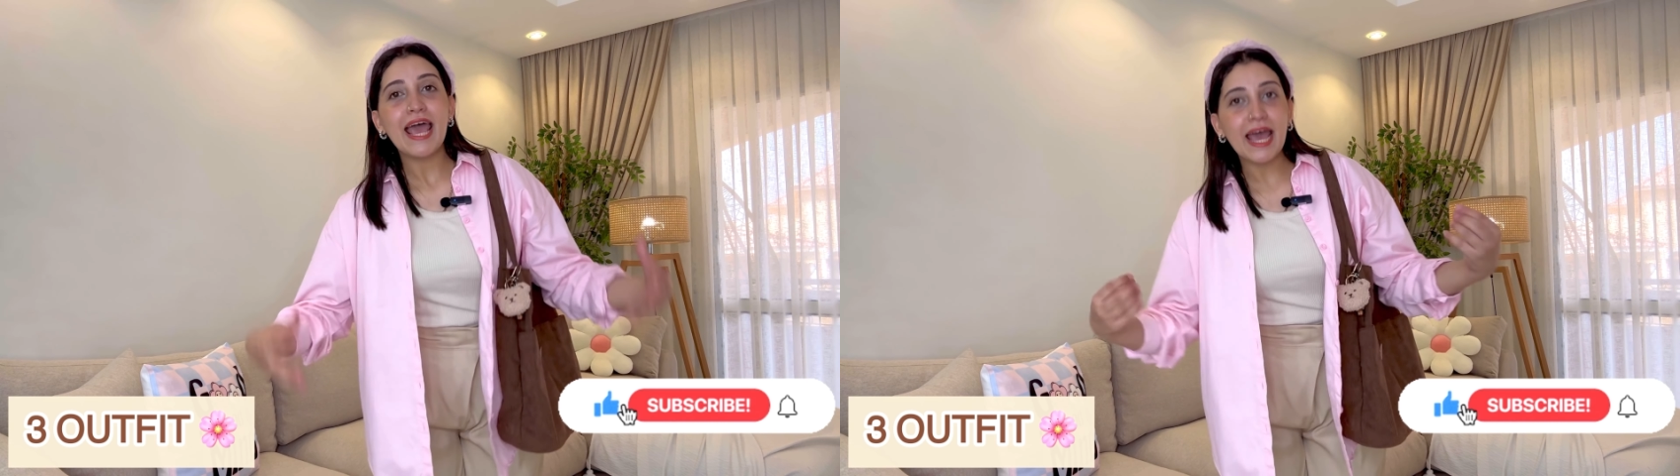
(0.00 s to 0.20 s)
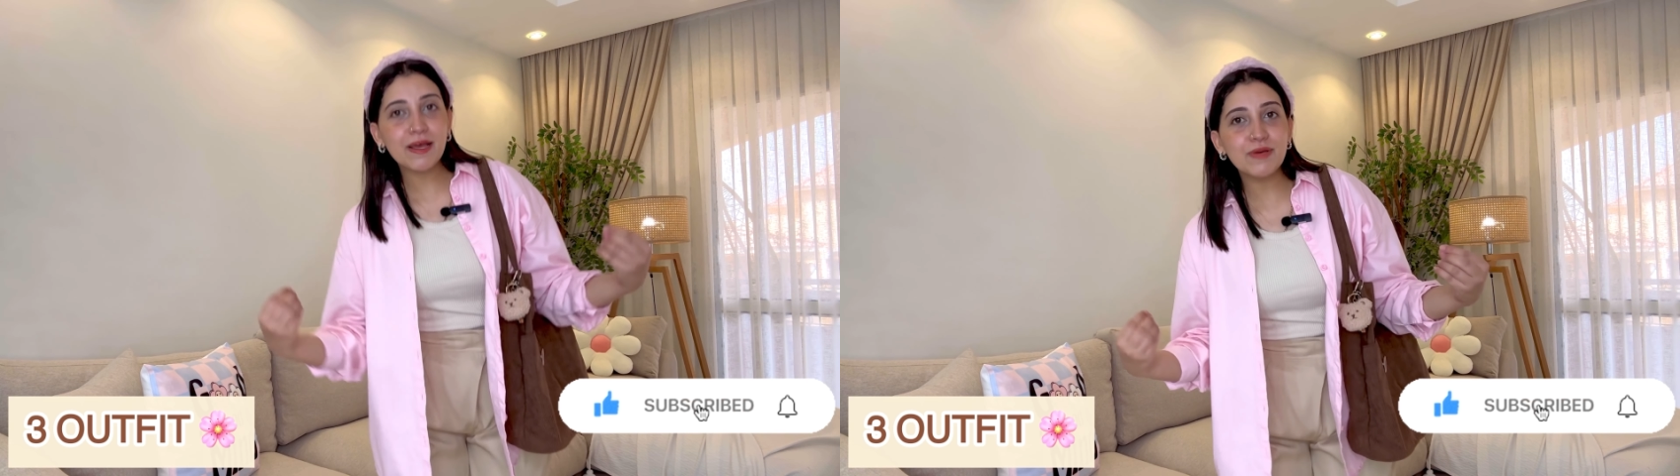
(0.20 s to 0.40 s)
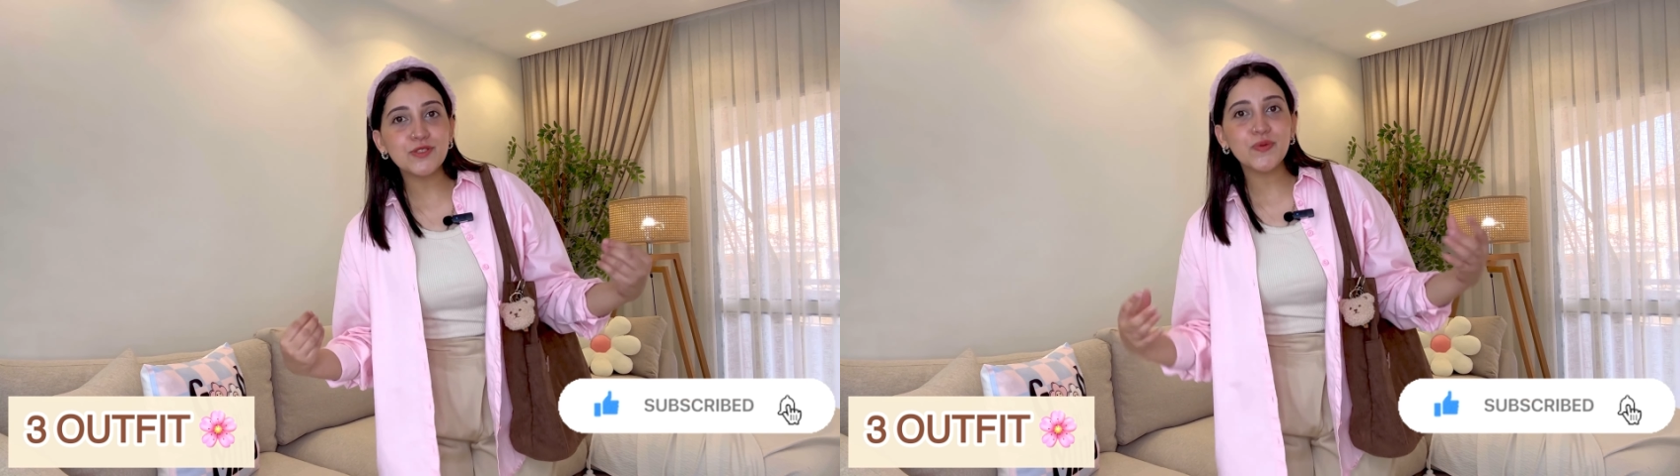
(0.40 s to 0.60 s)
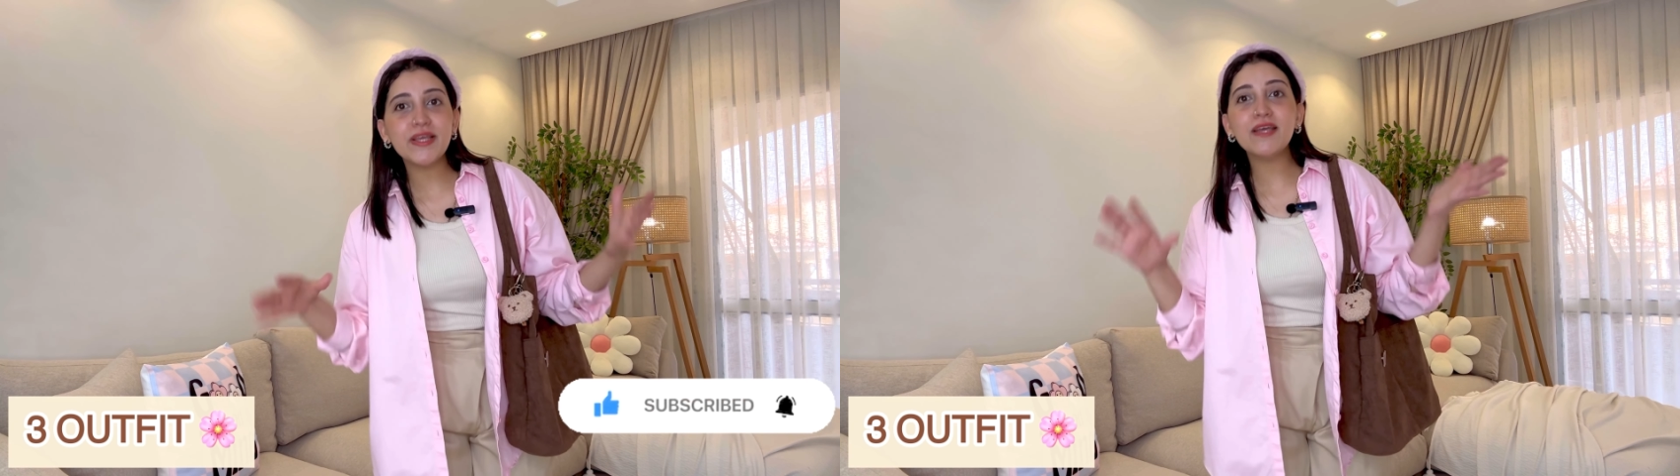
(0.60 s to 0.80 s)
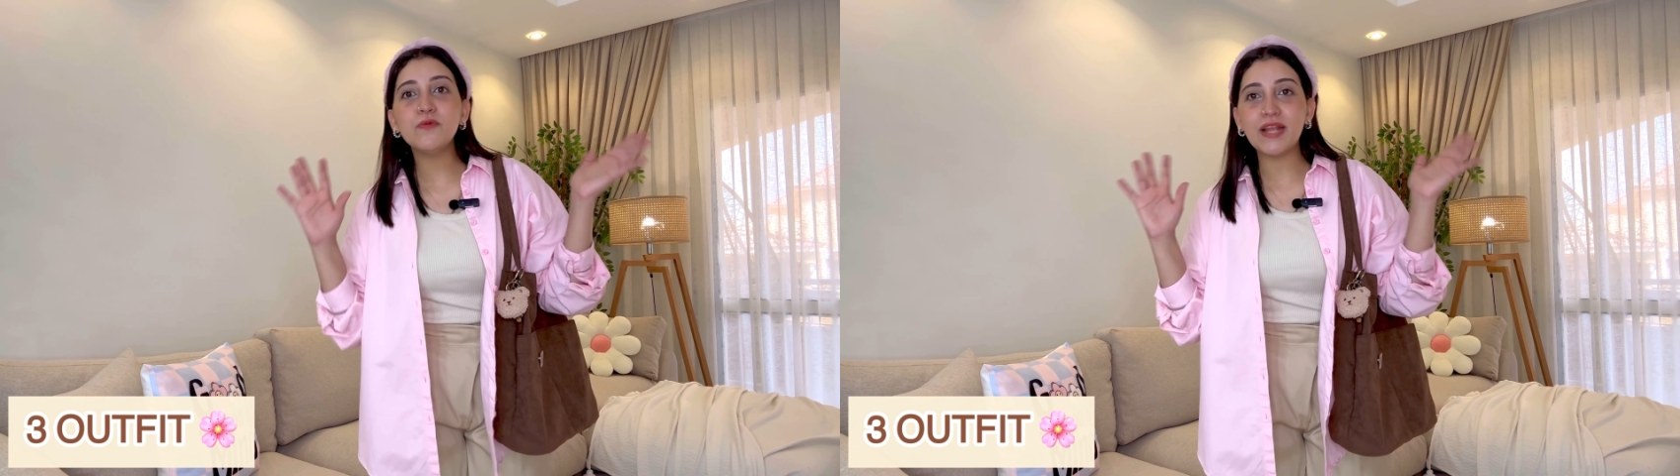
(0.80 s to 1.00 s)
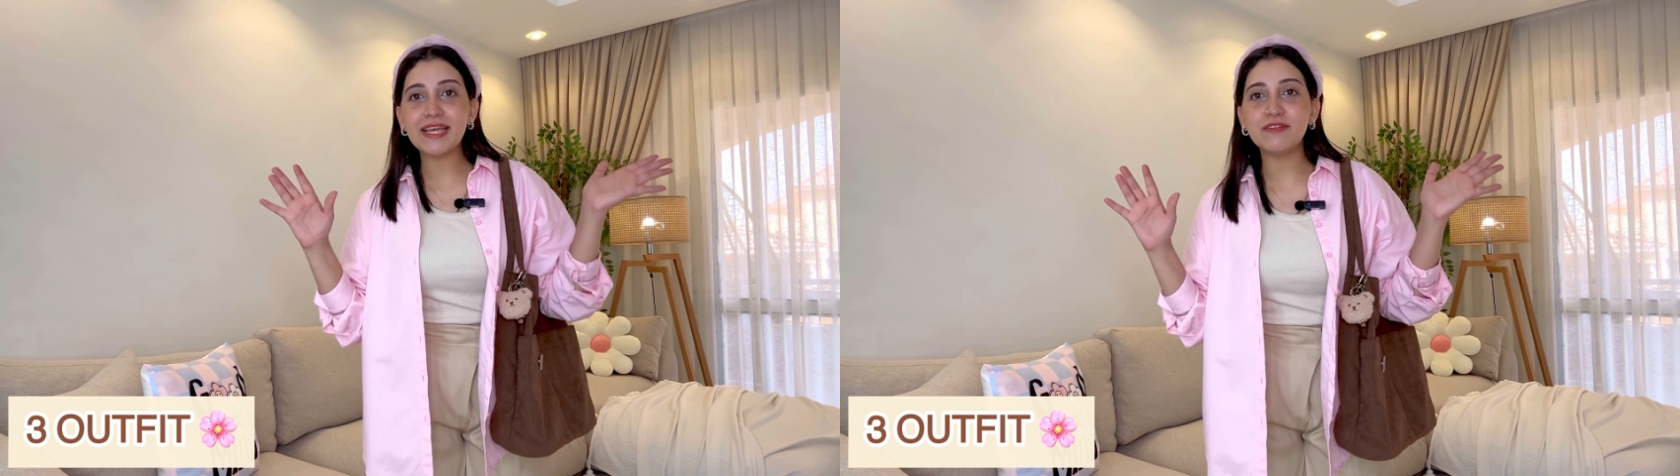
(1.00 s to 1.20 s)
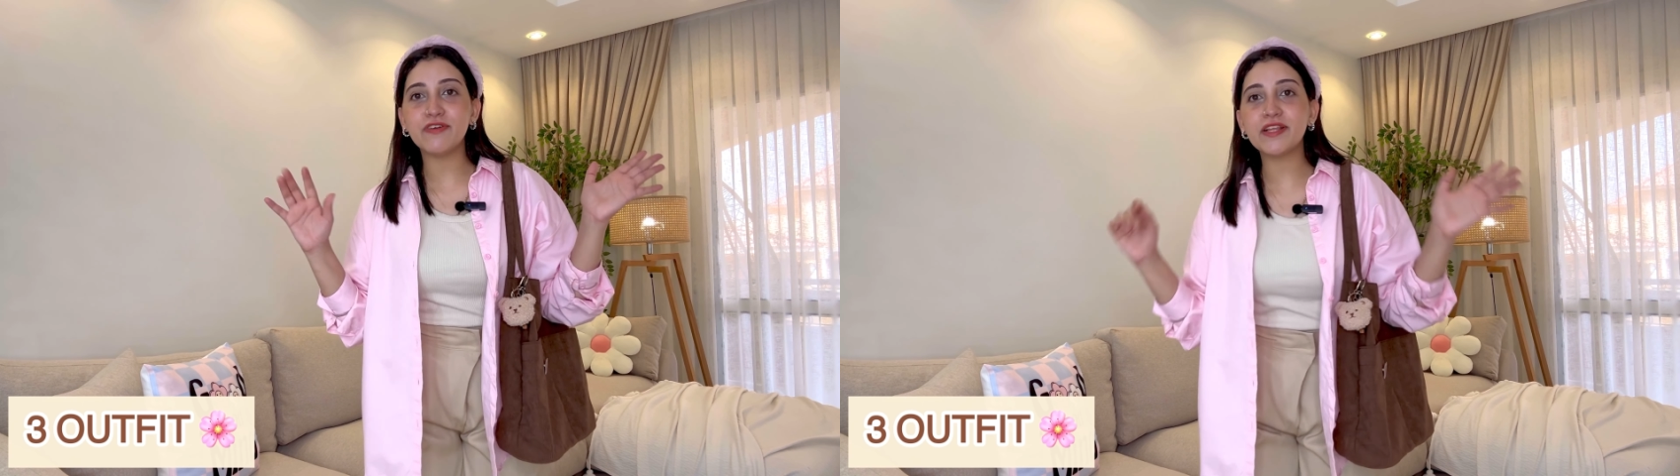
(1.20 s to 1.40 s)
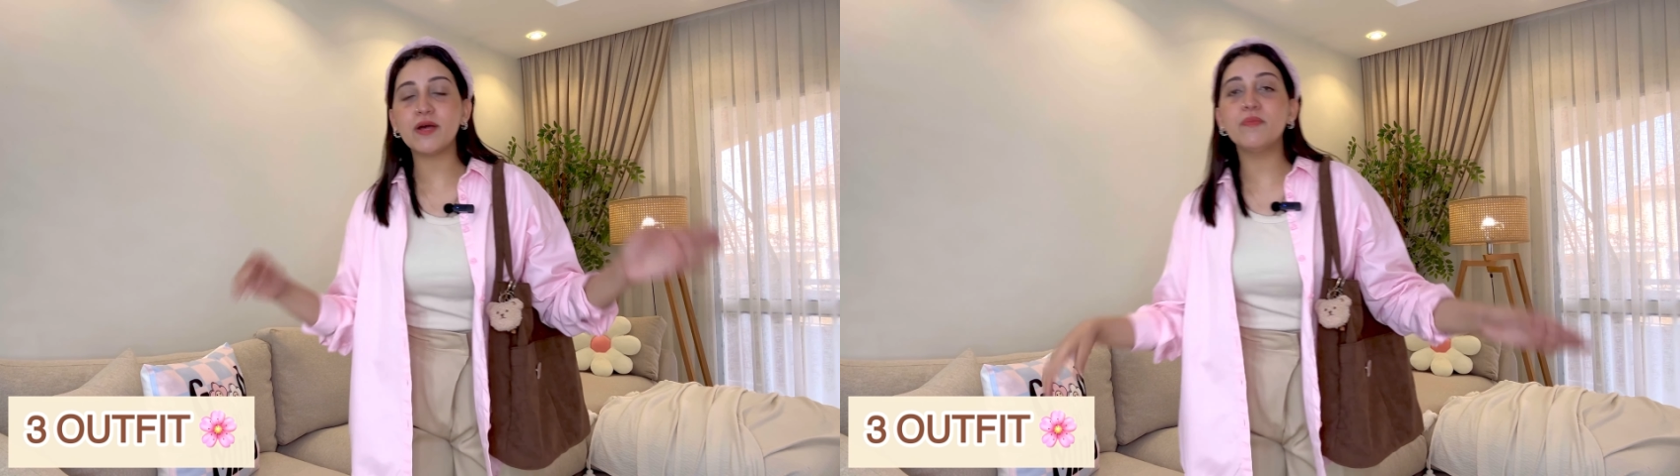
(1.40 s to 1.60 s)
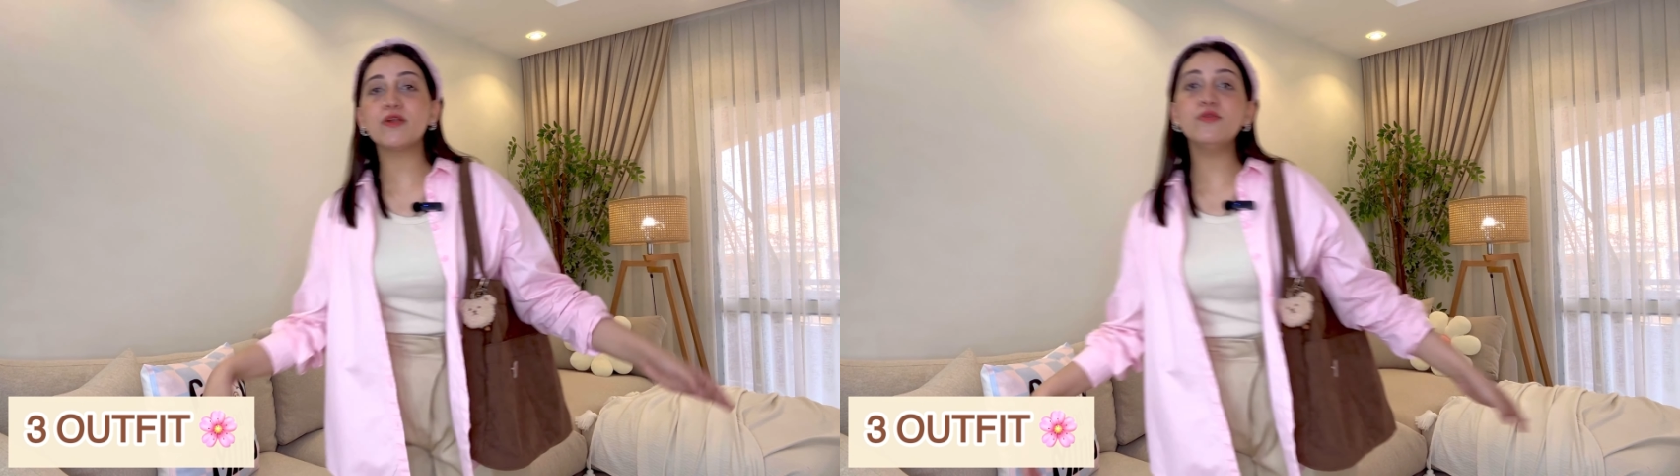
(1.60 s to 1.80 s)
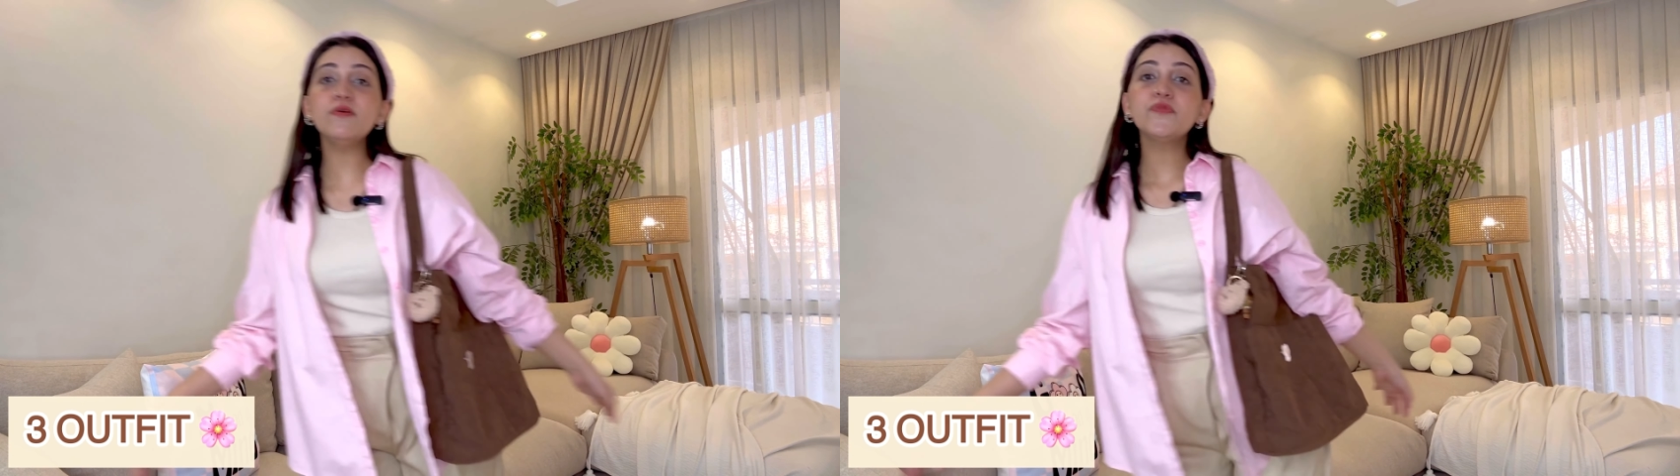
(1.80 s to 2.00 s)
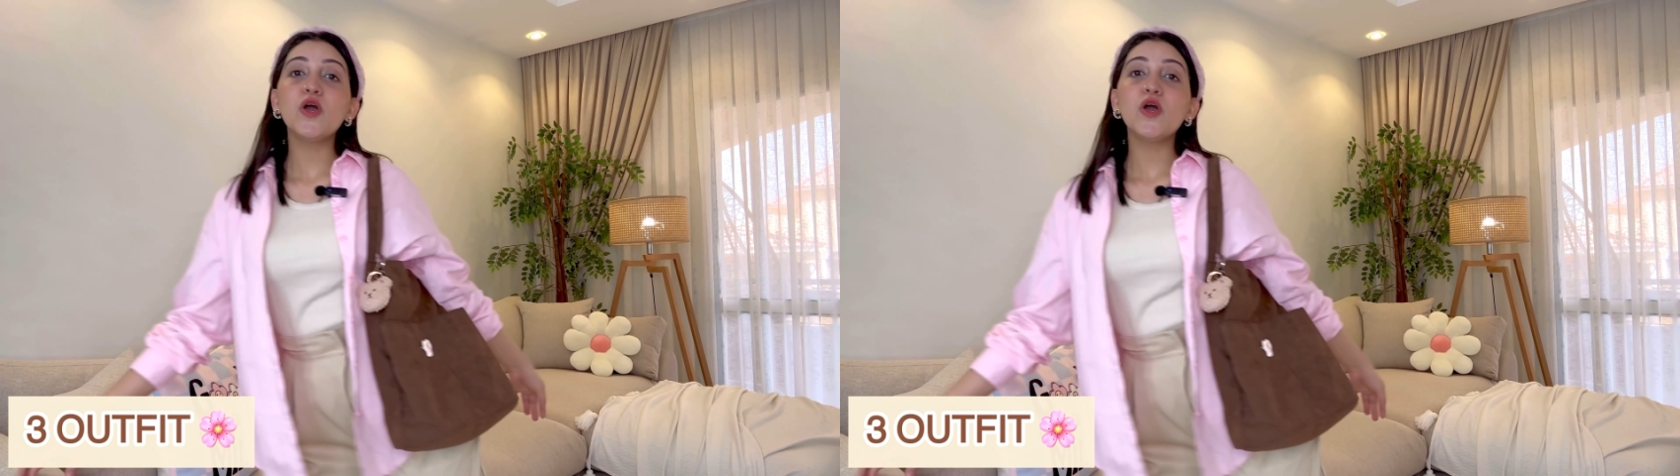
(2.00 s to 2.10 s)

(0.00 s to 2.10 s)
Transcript: اغمق شويه ولكن فاتح برده